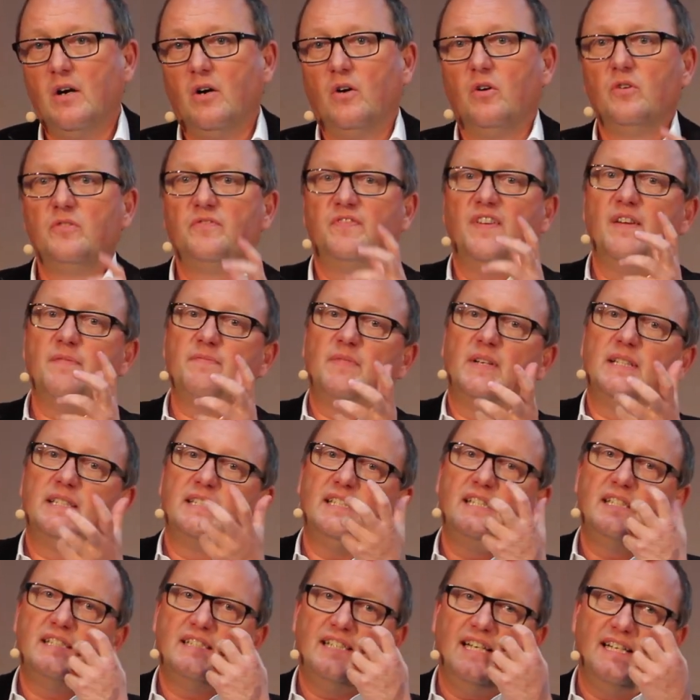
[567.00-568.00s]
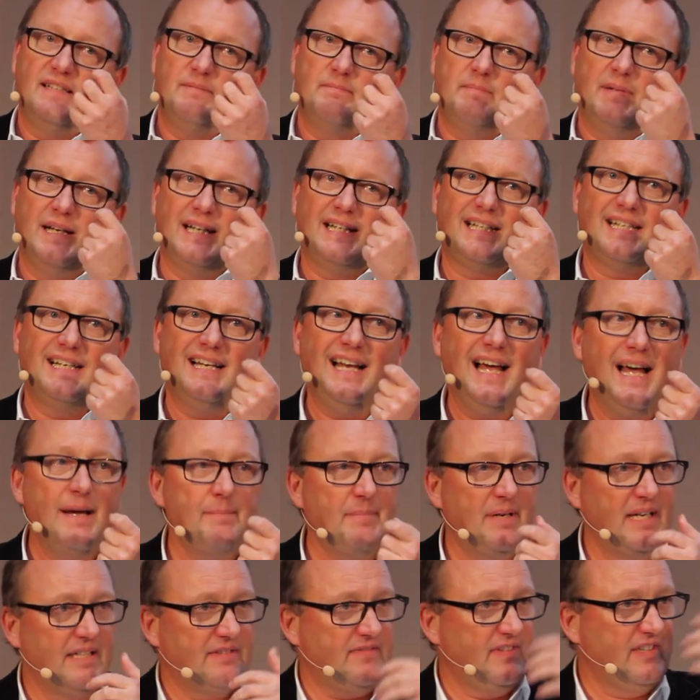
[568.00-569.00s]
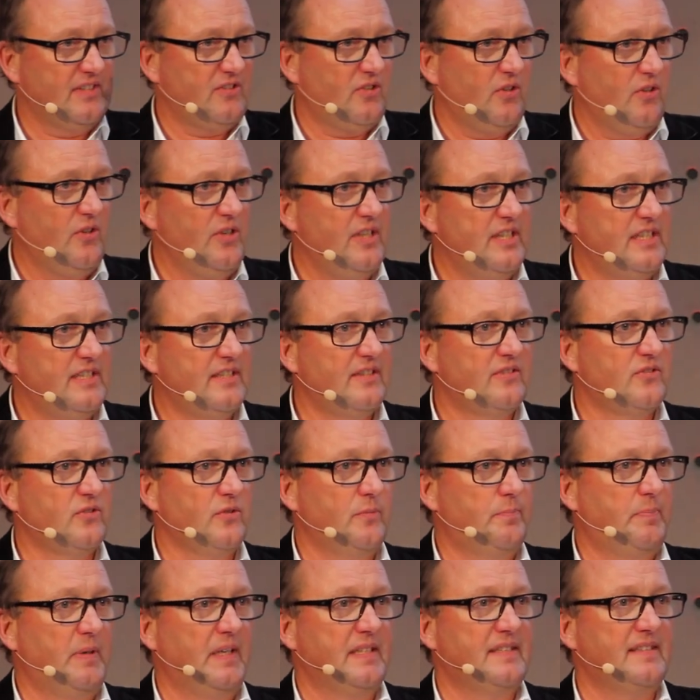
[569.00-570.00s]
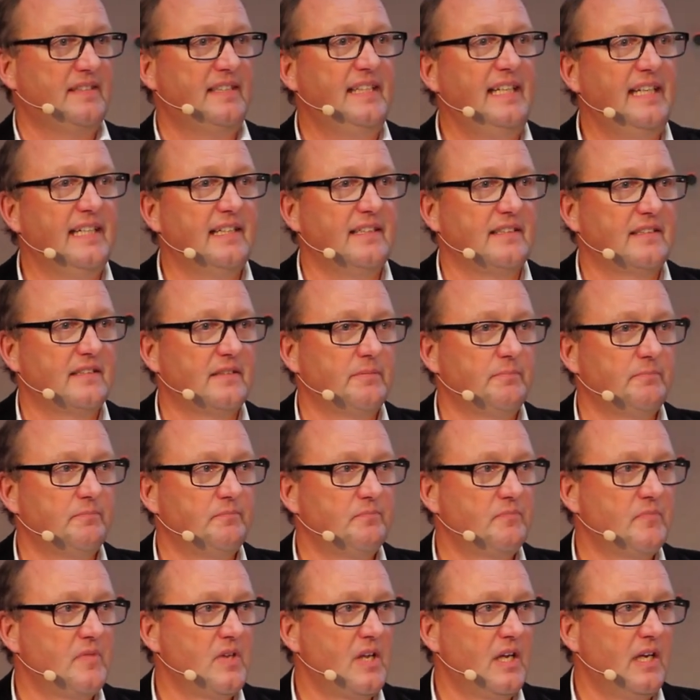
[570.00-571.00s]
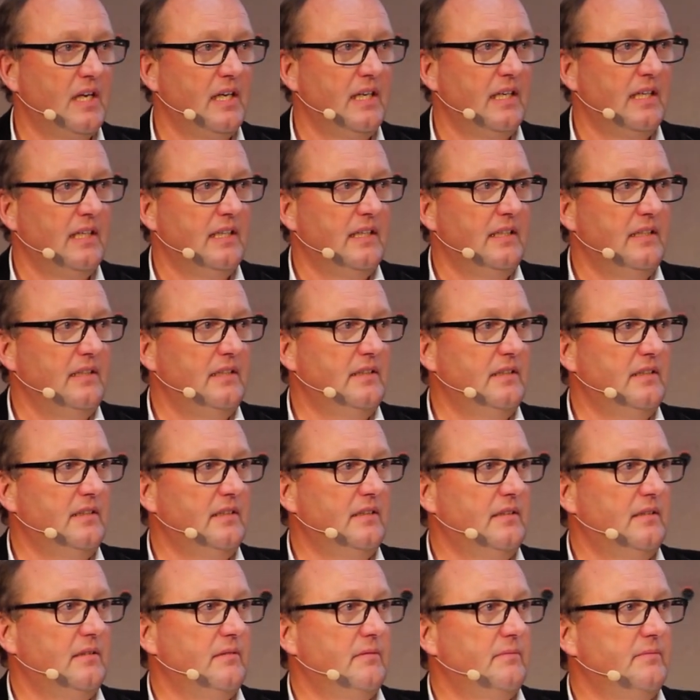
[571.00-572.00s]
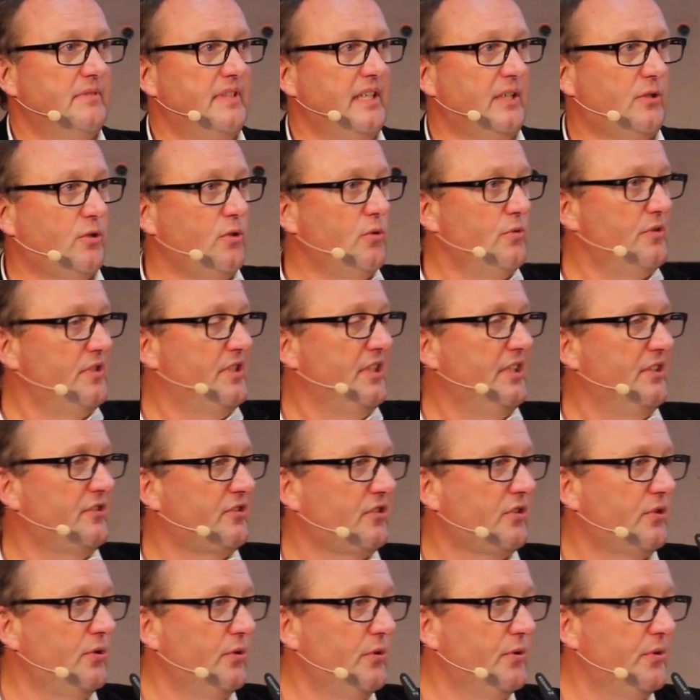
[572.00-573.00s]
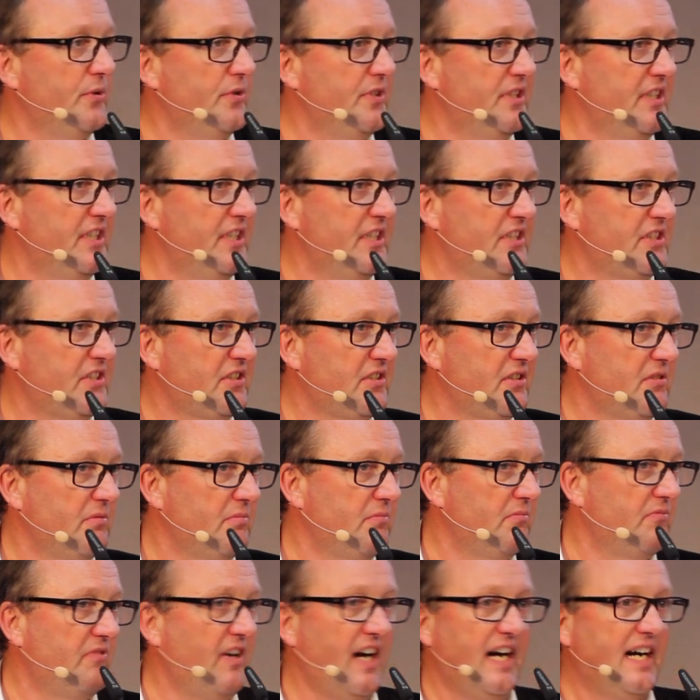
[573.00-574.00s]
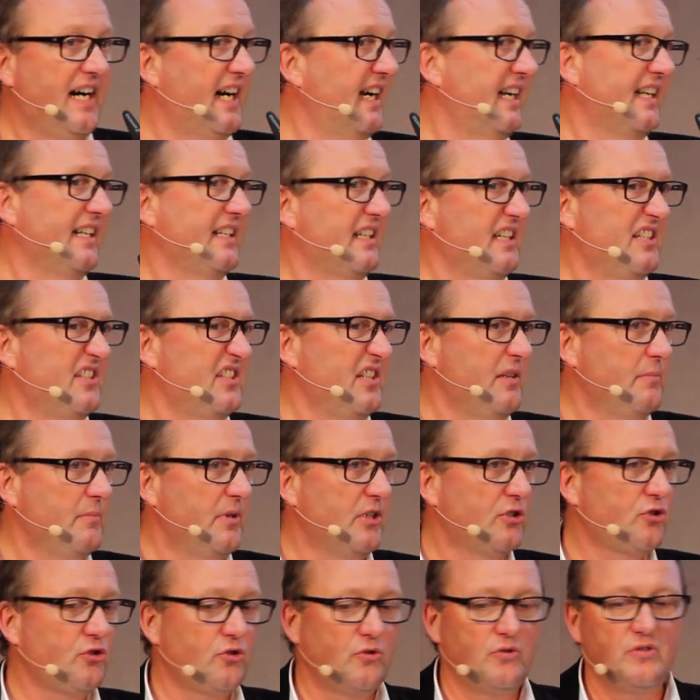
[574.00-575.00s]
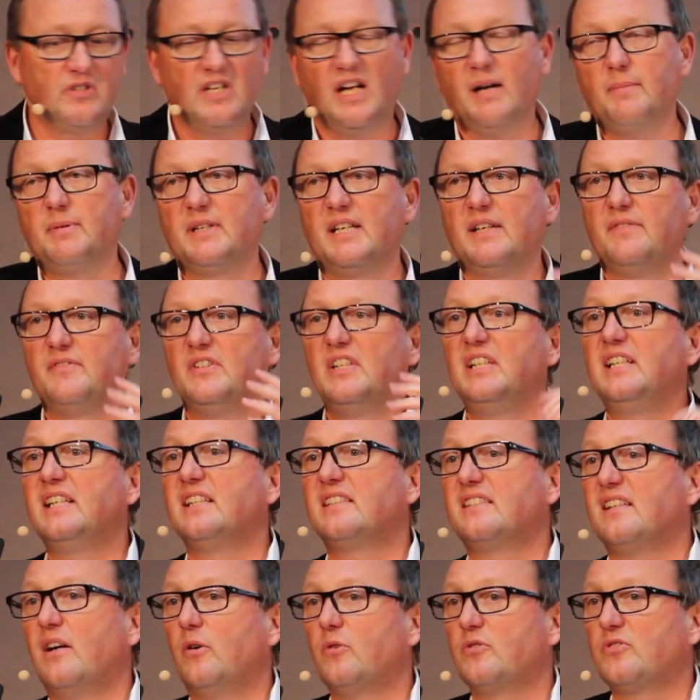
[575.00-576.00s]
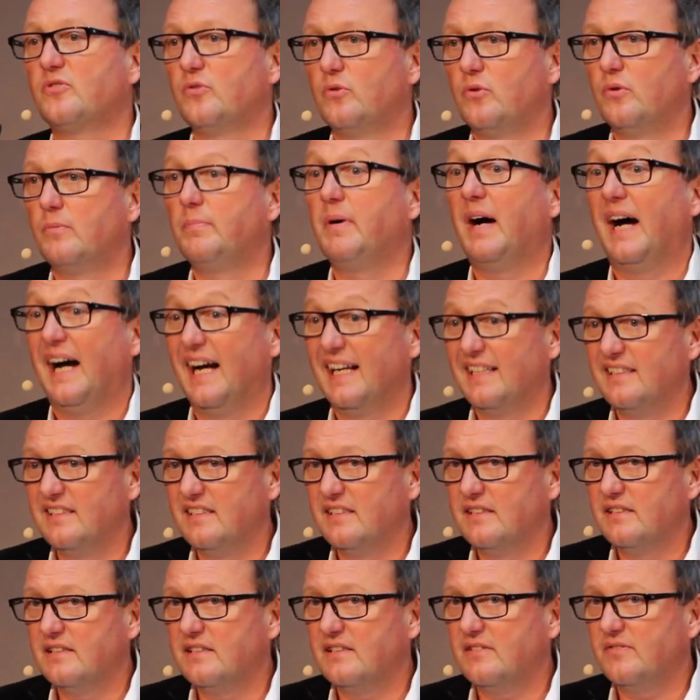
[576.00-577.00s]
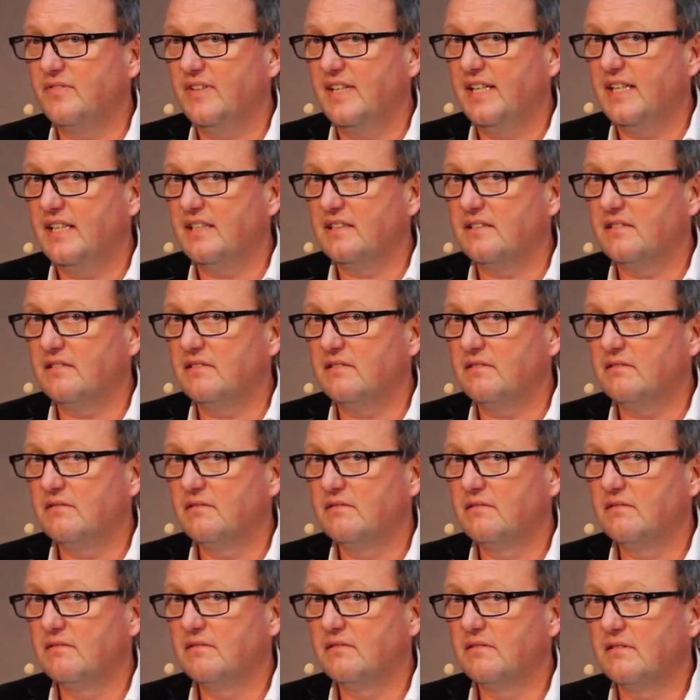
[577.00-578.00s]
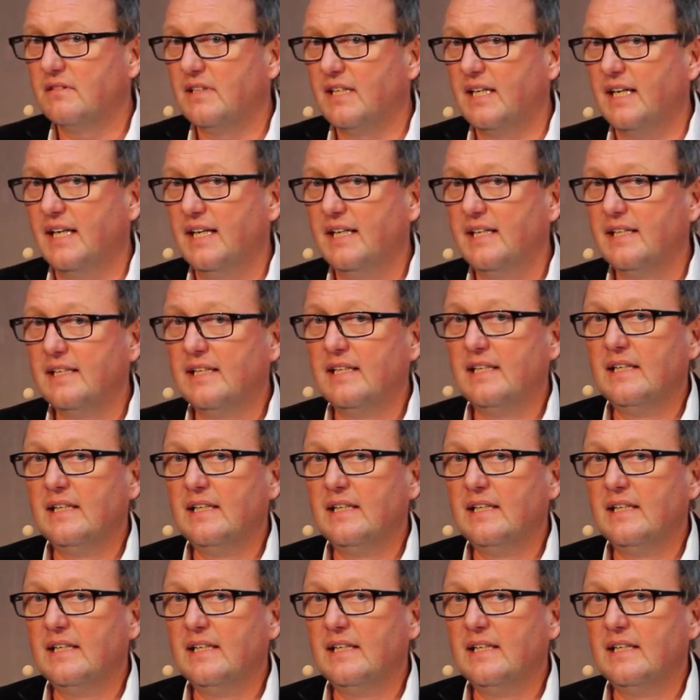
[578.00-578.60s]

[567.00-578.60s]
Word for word: Und wenn man sich dann mal klar macht, was heute so passiert, äh, der Kunde ist König, war er eigentlich immer schon, aber der will jetzt auch so behandelt werden, ja,